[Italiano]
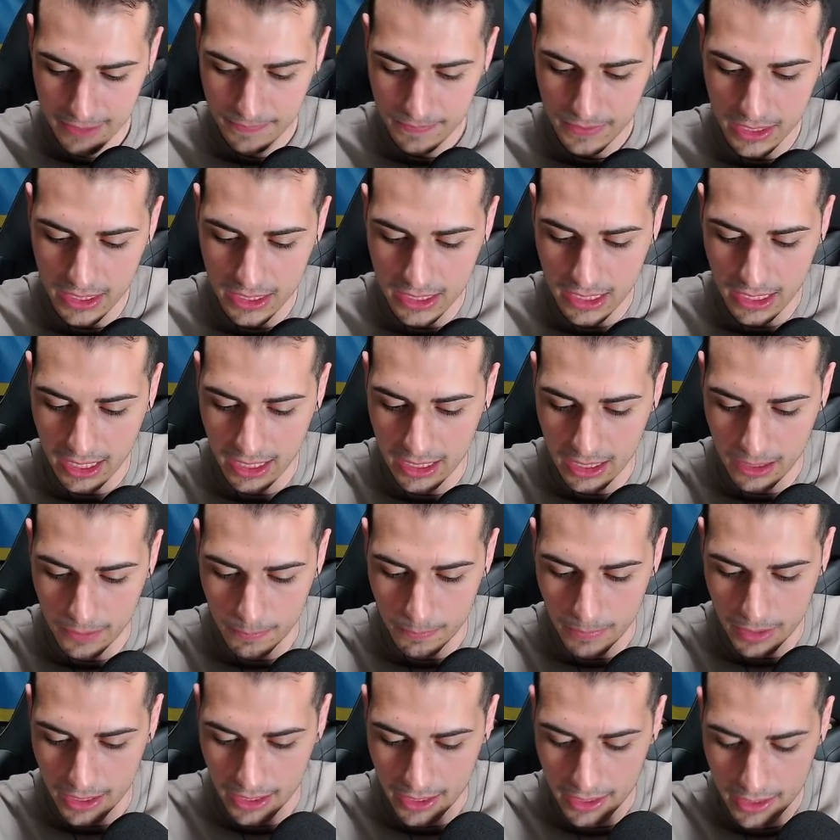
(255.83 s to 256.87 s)

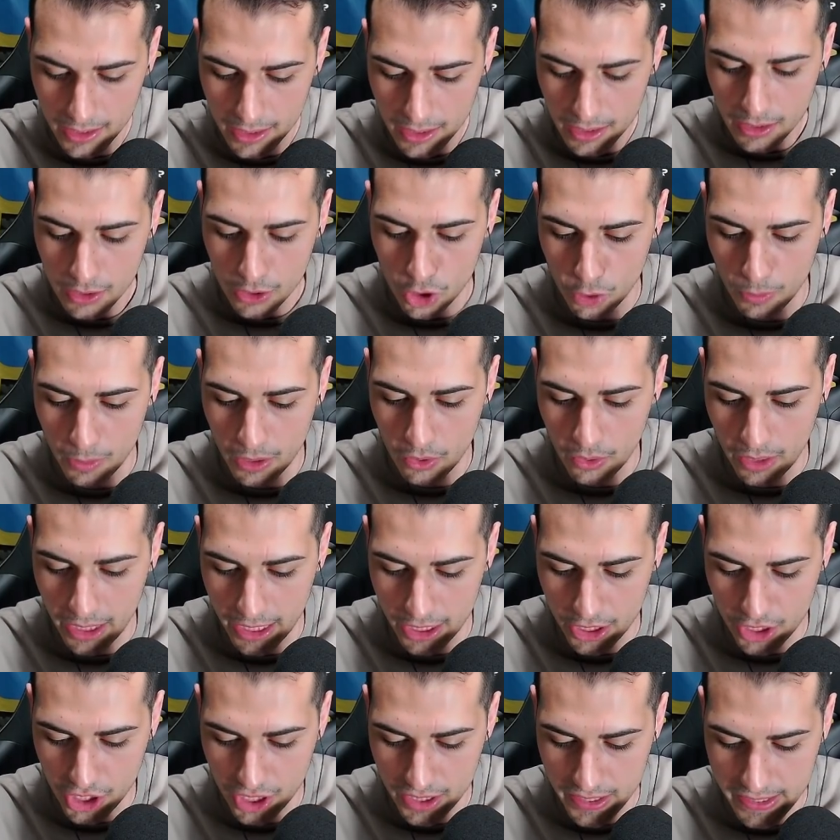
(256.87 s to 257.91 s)
Incredibile. Domatore
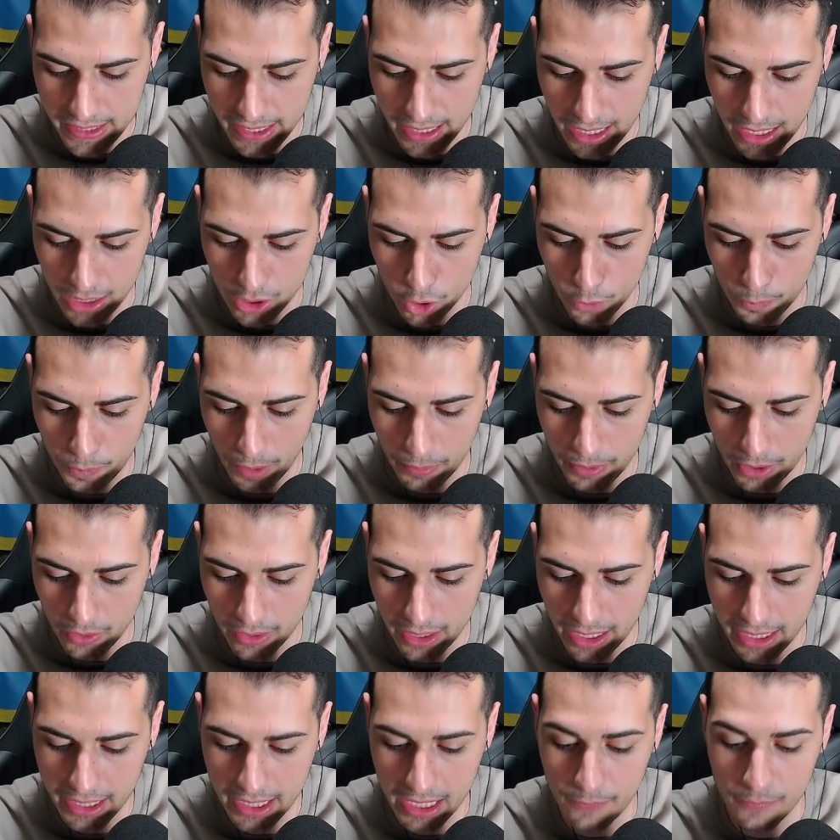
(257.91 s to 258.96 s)
che c'è sta, doppia
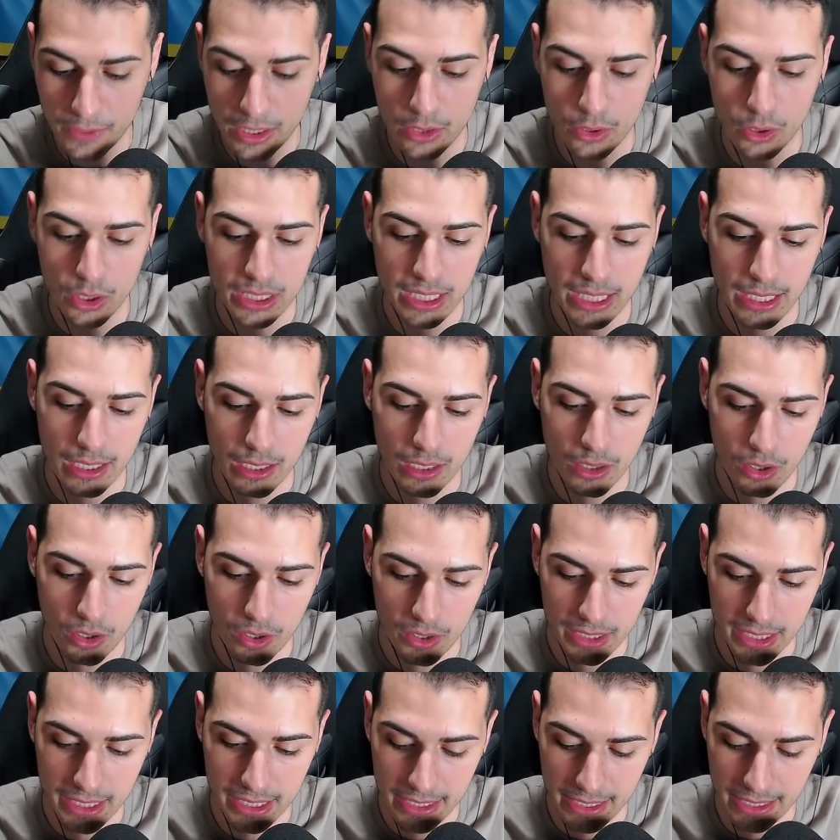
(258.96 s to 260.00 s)
pirotecnia, viene tolta dal
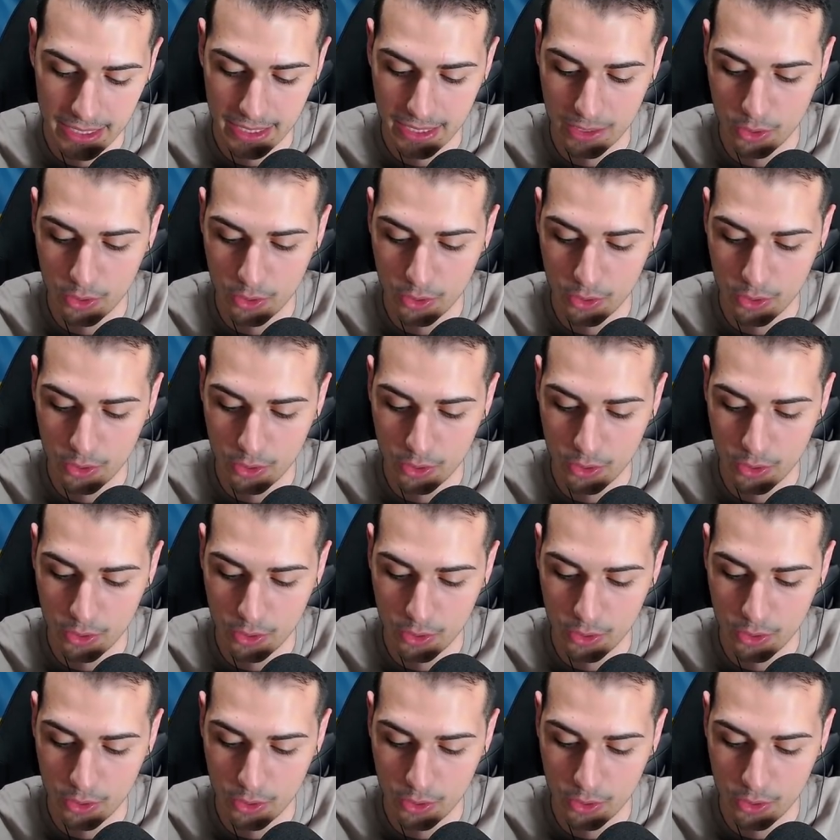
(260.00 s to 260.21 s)
log.